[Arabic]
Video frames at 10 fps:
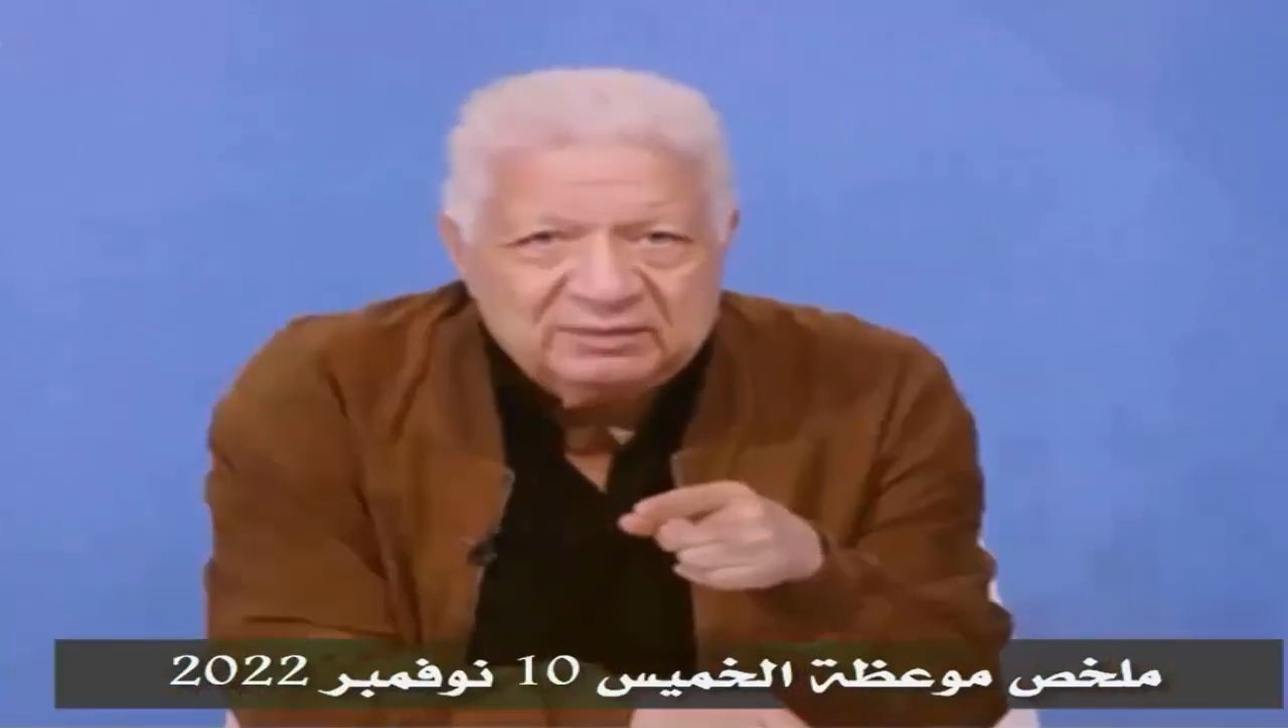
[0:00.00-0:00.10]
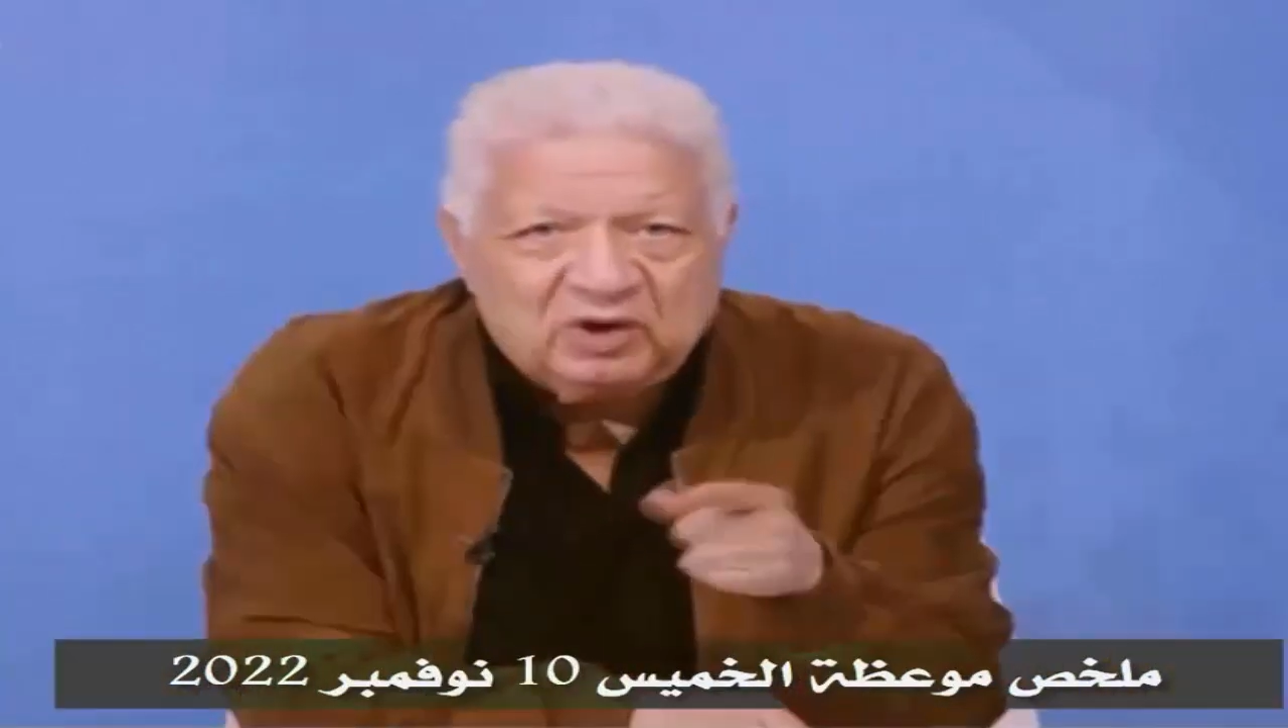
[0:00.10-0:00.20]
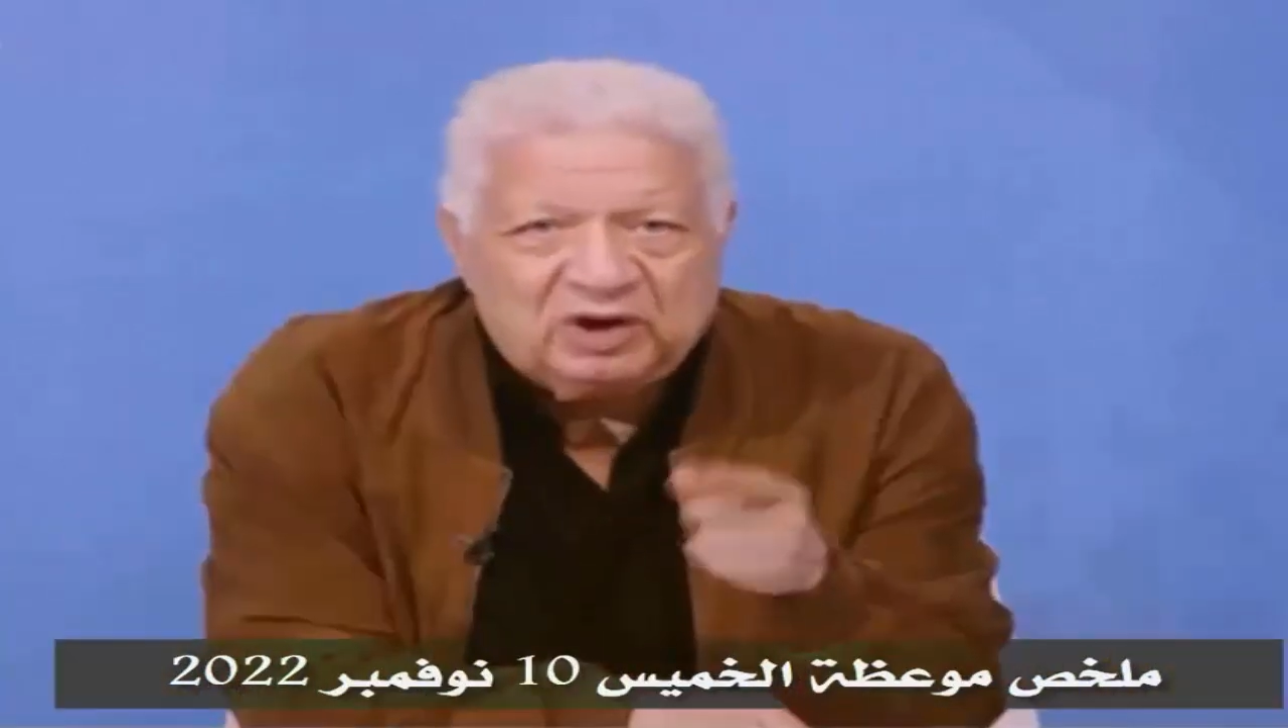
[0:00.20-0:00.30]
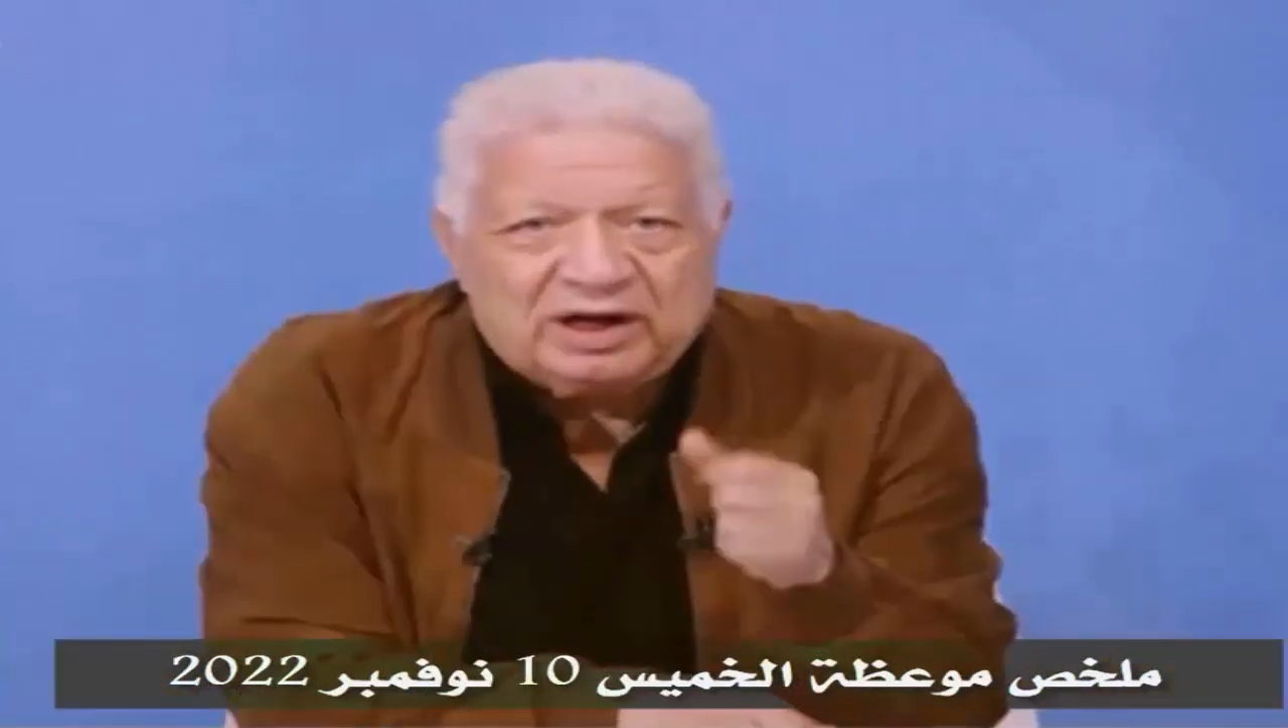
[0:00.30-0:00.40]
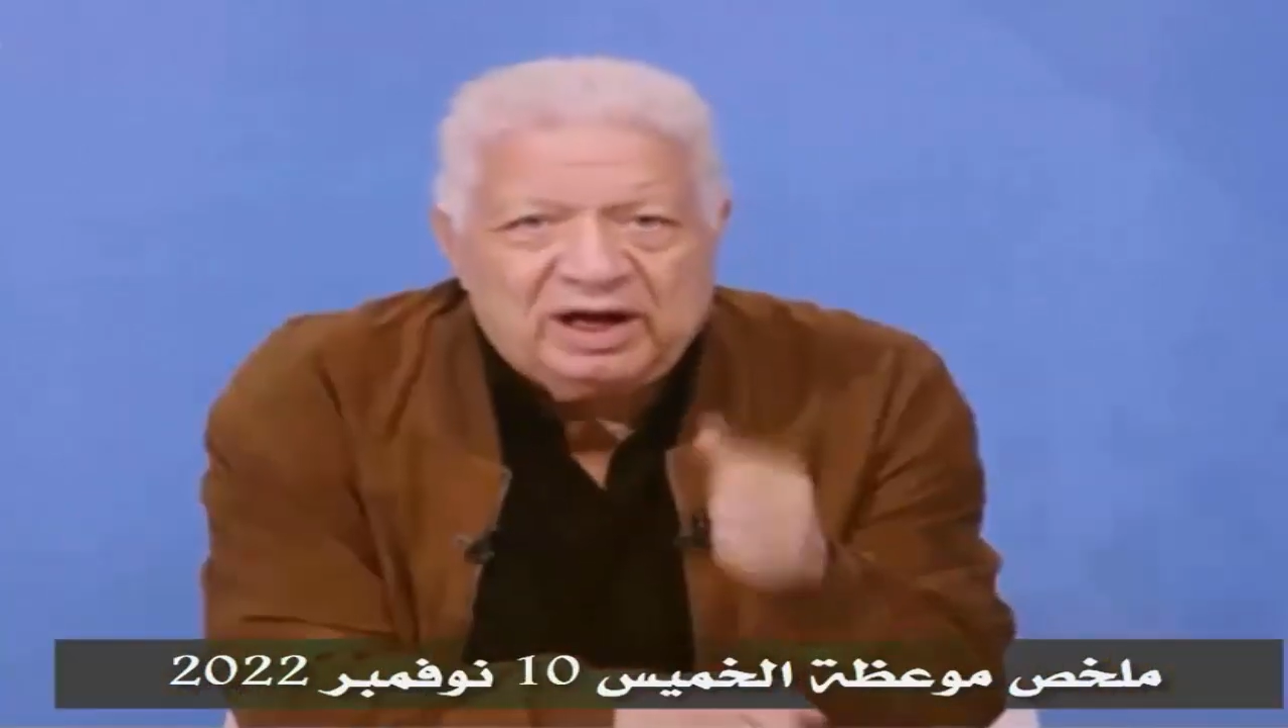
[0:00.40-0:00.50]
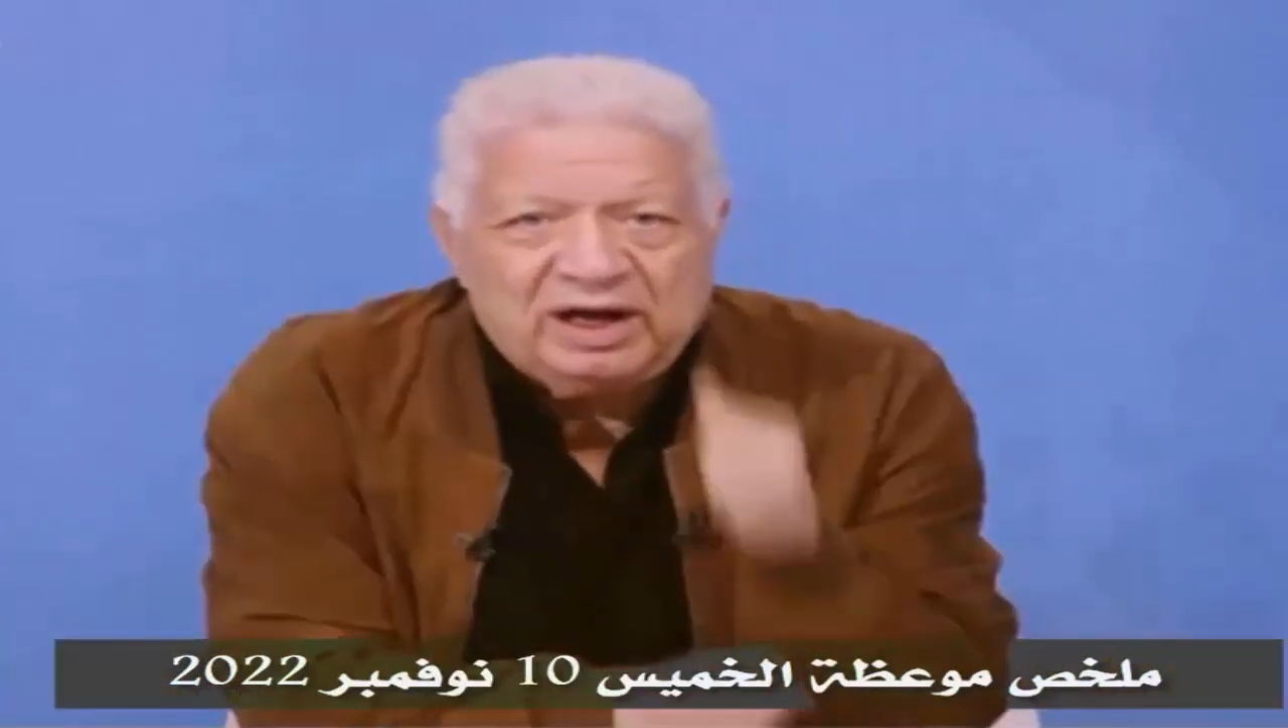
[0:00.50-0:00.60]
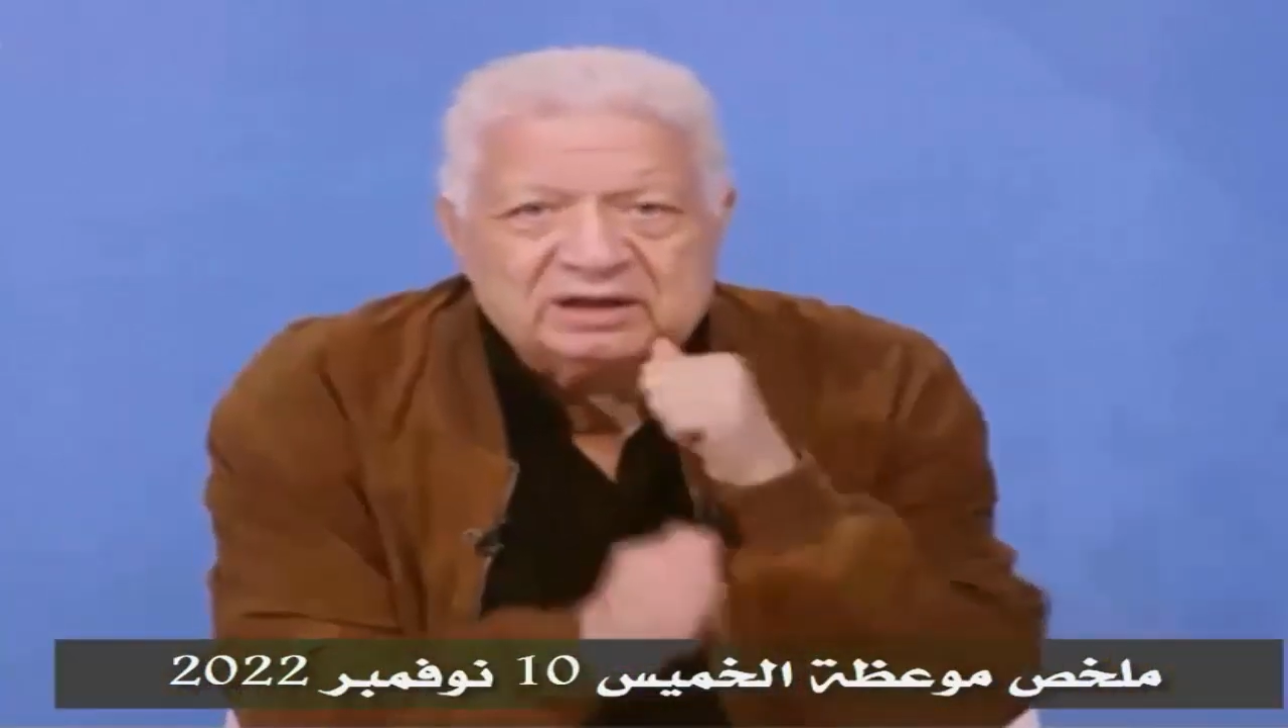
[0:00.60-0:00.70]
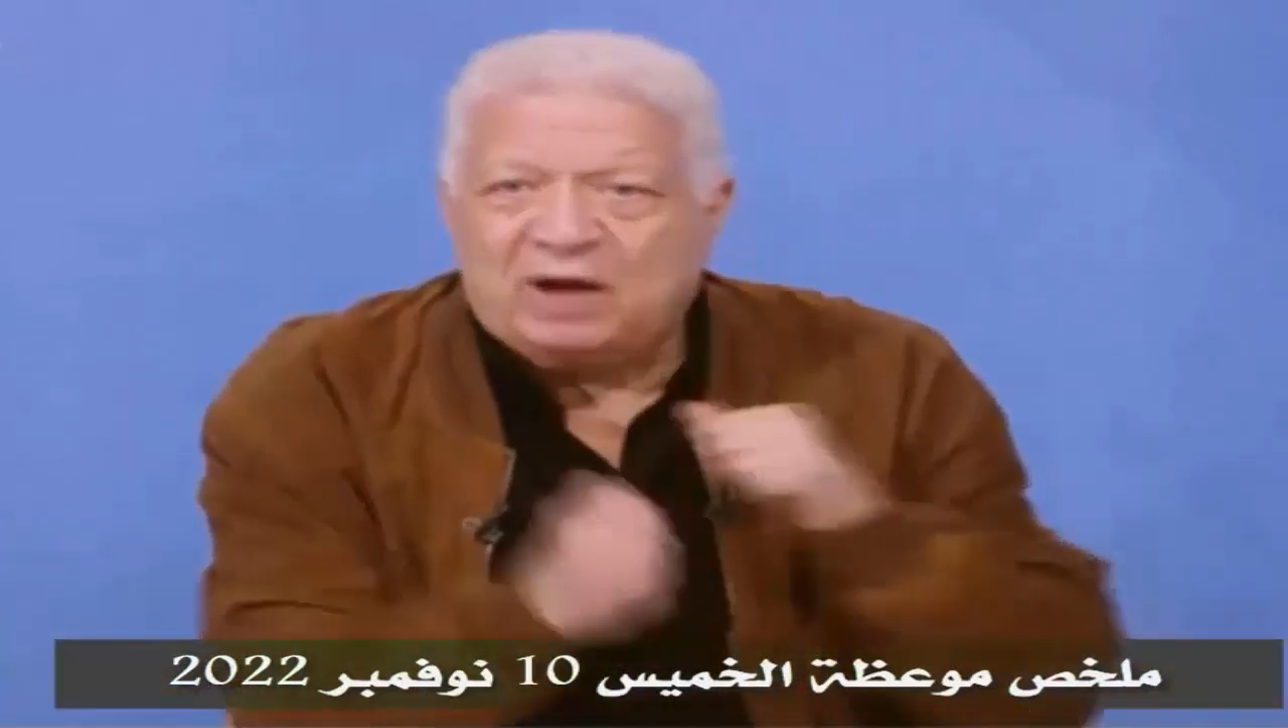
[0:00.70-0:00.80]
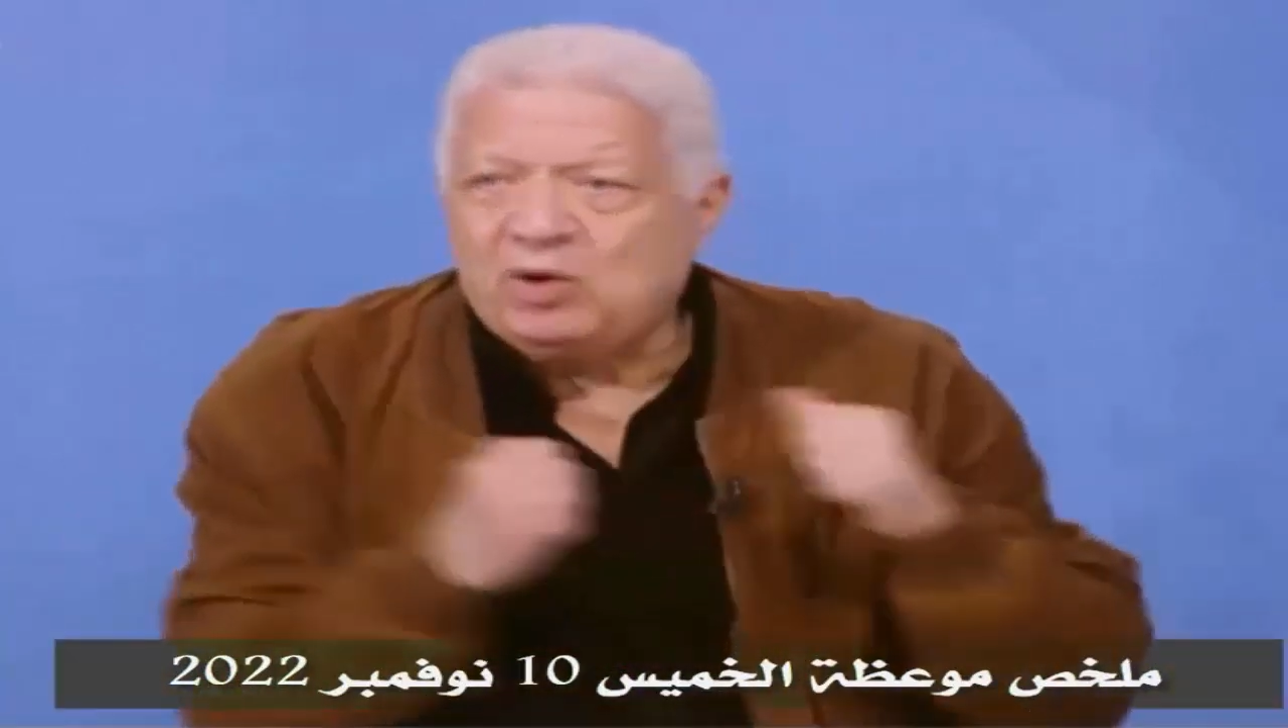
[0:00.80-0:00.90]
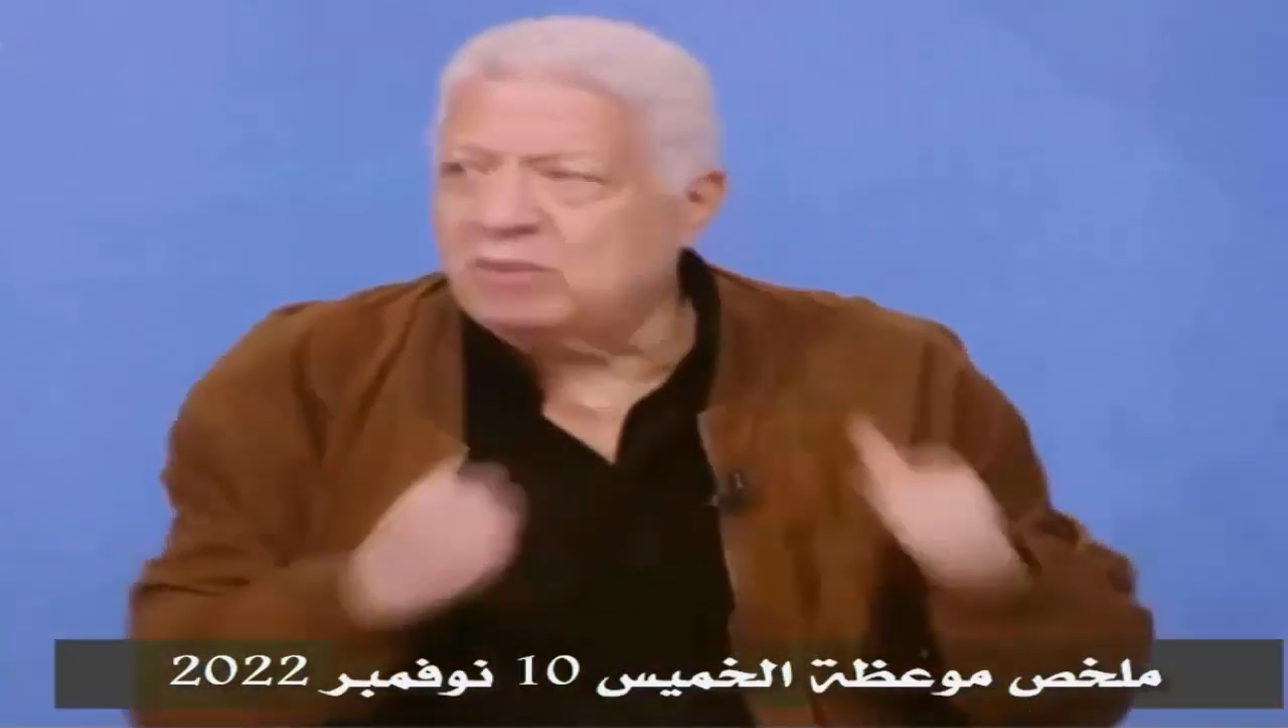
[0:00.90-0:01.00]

بيقول لك هيطلع